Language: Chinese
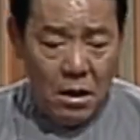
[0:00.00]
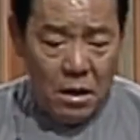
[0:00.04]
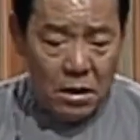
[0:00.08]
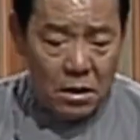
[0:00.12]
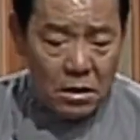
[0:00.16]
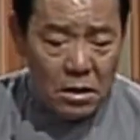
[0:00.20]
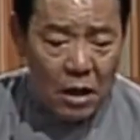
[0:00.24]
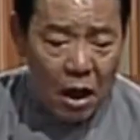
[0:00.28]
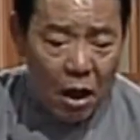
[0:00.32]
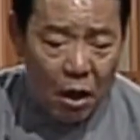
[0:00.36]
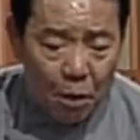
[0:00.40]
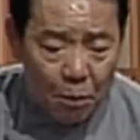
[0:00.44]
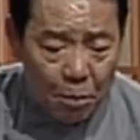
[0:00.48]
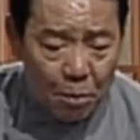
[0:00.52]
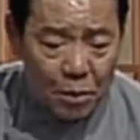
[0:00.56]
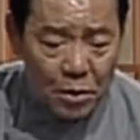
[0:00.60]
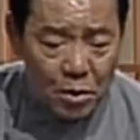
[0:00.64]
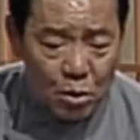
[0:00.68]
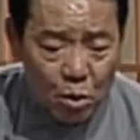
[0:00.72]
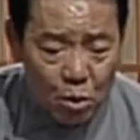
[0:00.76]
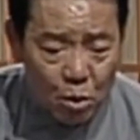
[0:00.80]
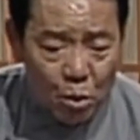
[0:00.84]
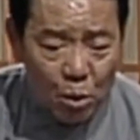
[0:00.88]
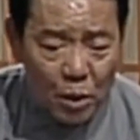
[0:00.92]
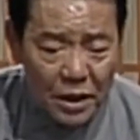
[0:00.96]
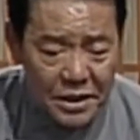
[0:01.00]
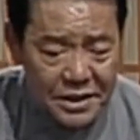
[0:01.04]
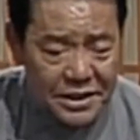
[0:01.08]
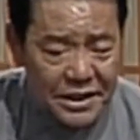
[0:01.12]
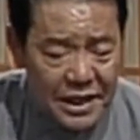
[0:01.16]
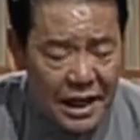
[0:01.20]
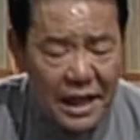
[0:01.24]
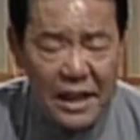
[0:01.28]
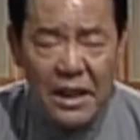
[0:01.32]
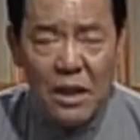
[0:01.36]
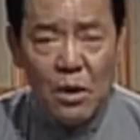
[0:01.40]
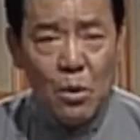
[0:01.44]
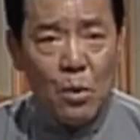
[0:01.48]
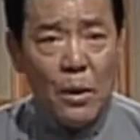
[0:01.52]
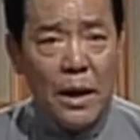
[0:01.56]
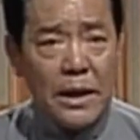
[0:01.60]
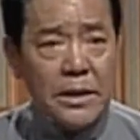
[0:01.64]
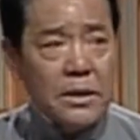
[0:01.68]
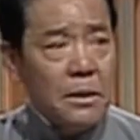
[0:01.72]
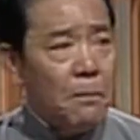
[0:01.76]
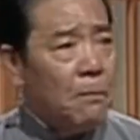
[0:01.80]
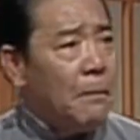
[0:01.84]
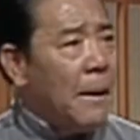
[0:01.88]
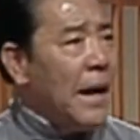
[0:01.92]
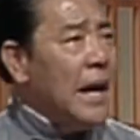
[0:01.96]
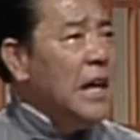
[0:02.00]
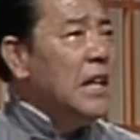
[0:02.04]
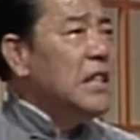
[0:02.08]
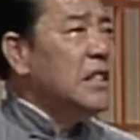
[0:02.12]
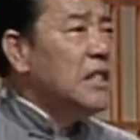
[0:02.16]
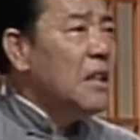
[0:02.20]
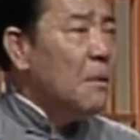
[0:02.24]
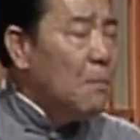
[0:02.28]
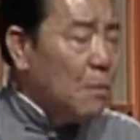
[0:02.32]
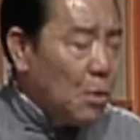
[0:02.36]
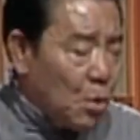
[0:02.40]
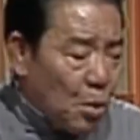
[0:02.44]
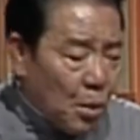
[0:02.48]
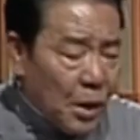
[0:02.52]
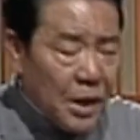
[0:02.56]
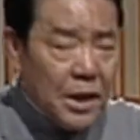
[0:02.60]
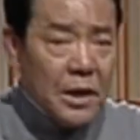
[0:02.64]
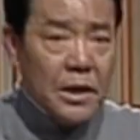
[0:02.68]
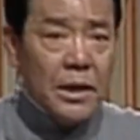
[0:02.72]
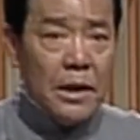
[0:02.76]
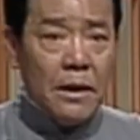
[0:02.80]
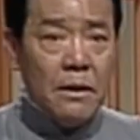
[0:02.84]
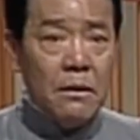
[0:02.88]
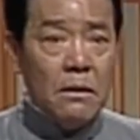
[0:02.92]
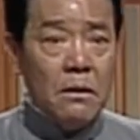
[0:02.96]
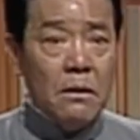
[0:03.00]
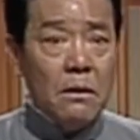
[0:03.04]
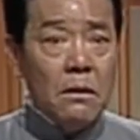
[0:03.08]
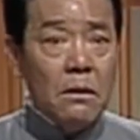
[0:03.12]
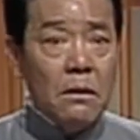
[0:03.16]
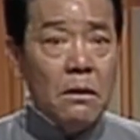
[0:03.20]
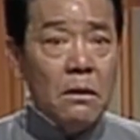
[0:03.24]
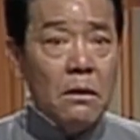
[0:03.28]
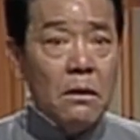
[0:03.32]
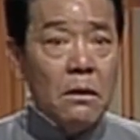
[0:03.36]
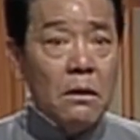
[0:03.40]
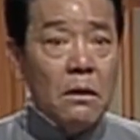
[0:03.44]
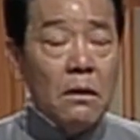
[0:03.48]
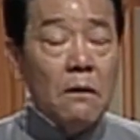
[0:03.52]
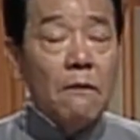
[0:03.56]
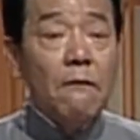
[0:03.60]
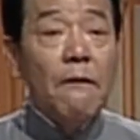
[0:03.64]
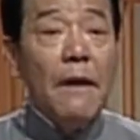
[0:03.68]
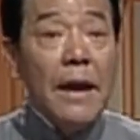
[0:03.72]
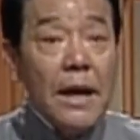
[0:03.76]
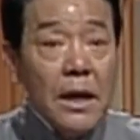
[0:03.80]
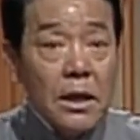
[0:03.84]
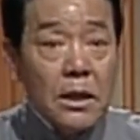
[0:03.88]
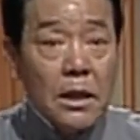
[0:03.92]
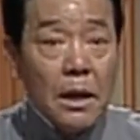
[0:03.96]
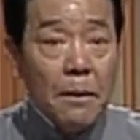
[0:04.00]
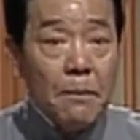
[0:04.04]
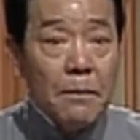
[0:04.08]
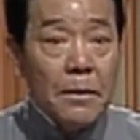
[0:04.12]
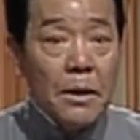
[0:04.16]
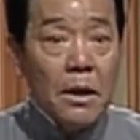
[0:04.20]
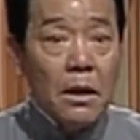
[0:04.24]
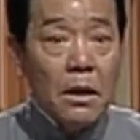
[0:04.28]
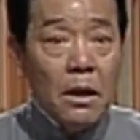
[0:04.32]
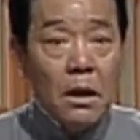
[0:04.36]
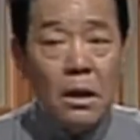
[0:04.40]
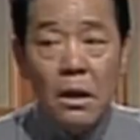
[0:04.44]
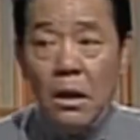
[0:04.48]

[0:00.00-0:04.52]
要不是过节的关系，没这么多的人，为什么呢？